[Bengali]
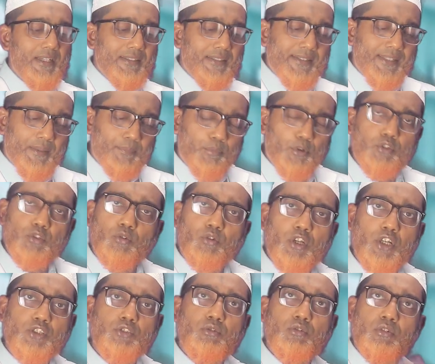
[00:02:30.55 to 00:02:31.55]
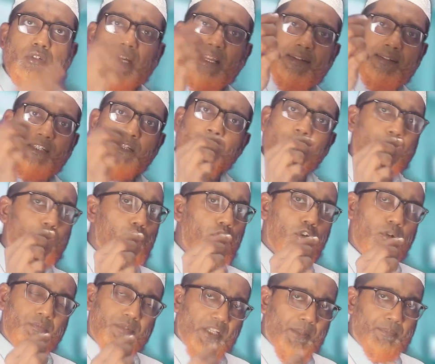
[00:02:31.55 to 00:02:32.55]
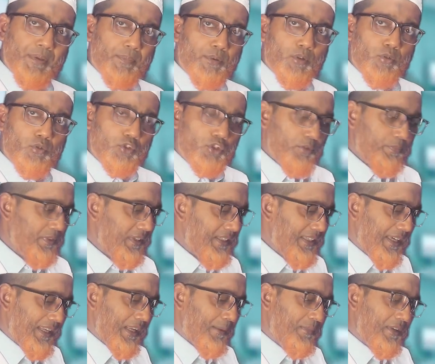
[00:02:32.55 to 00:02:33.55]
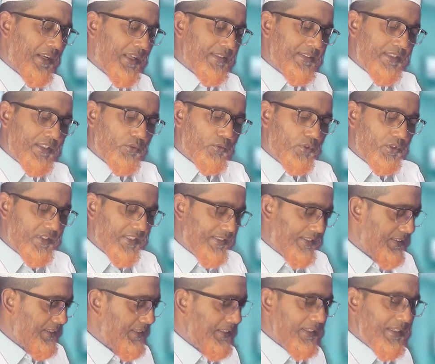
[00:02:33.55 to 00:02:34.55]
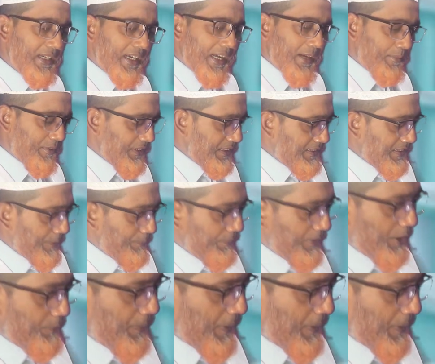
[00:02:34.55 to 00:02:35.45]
তাই আমি বন্ধ করার জন্য কারেন্টে বিভিন্ন রকম টেপ ব্যবহার করতে পারি আর আমরা যেটা করে থাকি আমাদের চেম্বার